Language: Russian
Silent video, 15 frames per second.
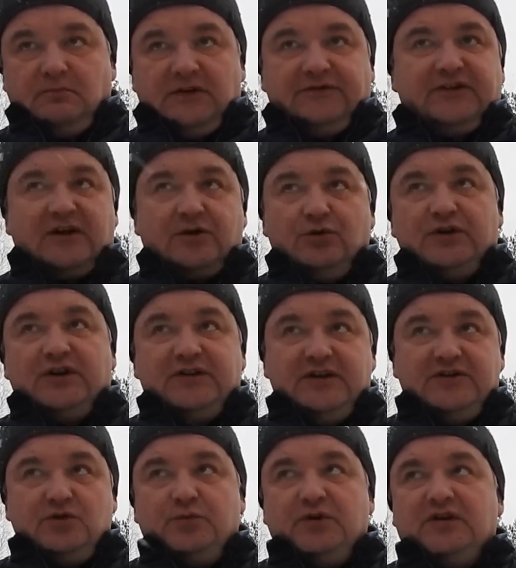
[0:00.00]
на вторую, на
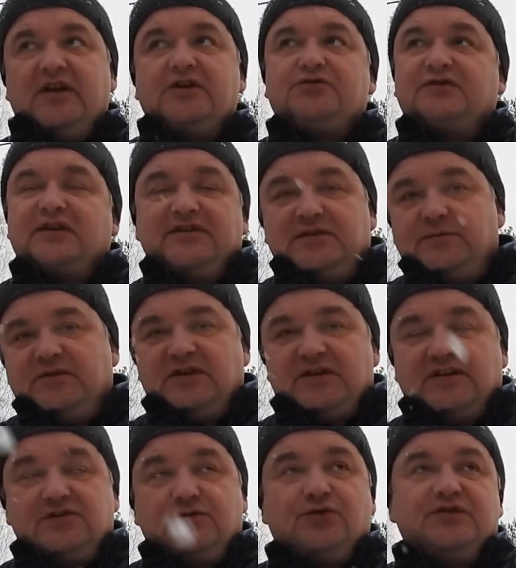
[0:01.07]
третью передачу, в зависимости
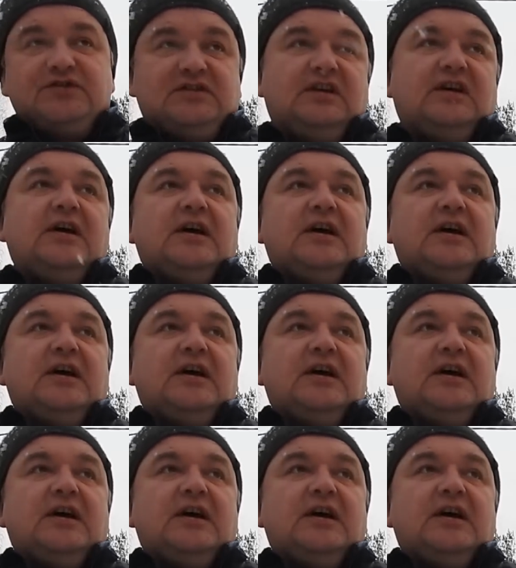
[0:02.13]
от скорости,